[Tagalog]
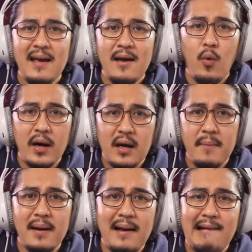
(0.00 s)
huwag kang
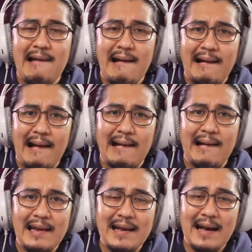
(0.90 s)
mag-alala,
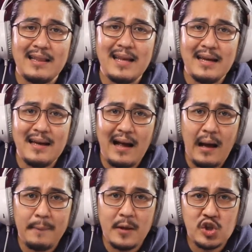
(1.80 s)
gagaling ka at
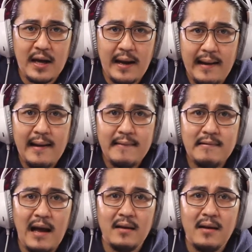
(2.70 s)
yayakapin siya
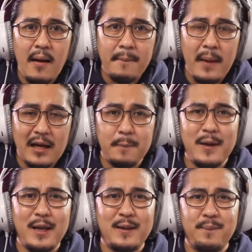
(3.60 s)
ng mahigpit.